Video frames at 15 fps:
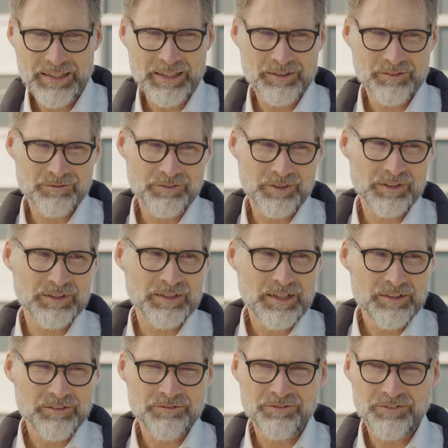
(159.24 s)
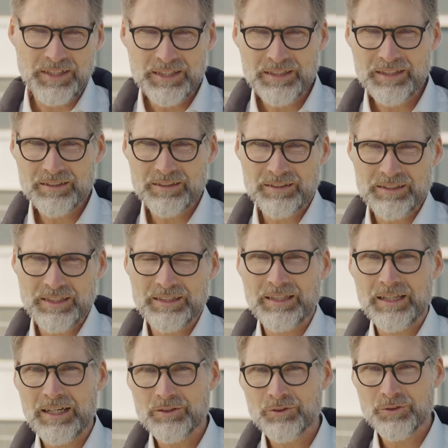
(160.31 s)
hätten wir weniger
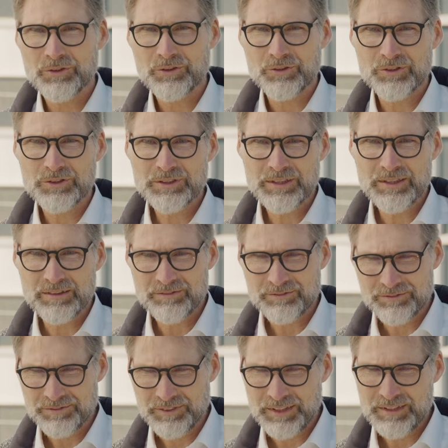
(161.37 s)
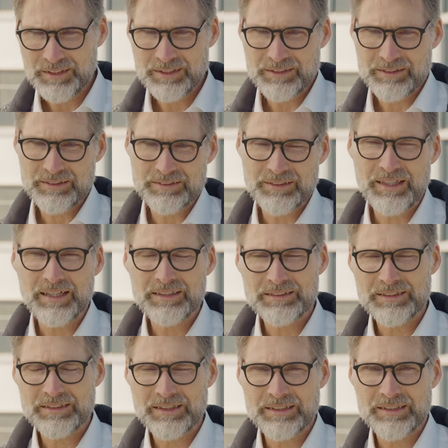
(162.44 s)
Generatorgröße, weniger
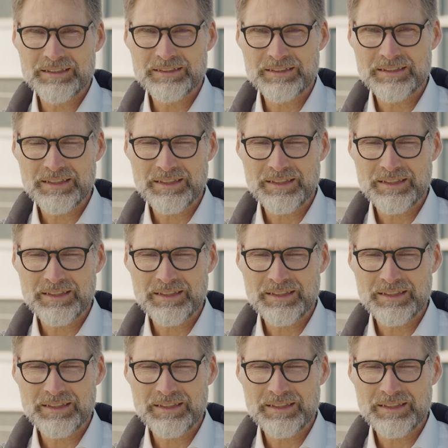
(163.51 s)
äh,